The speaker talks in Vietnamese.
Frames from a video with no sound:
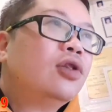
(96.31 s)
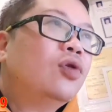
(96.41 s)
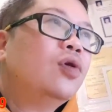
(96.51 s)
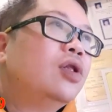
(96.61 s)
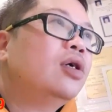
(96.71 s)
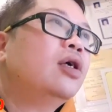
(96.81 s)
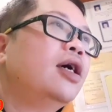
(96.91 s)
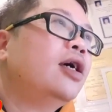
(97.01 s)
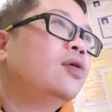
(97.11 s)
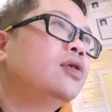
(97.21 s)
tôi thừa
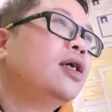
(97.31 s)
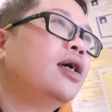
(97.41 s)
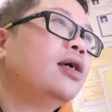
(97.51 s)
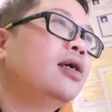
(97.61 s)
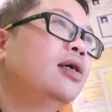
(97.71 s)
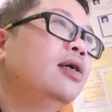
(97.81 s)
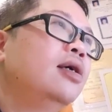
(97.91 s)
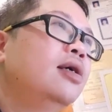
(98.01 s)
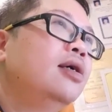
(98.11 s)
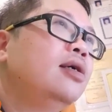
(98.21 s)
đá tôi giải
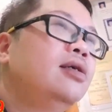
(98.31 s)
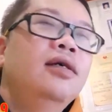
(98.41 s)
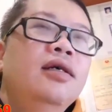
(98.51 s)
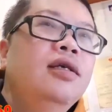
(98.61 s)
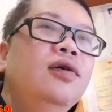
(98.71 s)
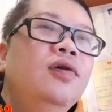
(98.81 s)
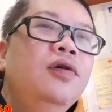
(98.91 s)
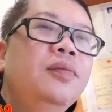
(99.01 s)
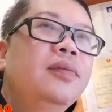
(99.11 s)
sướng thì thôi.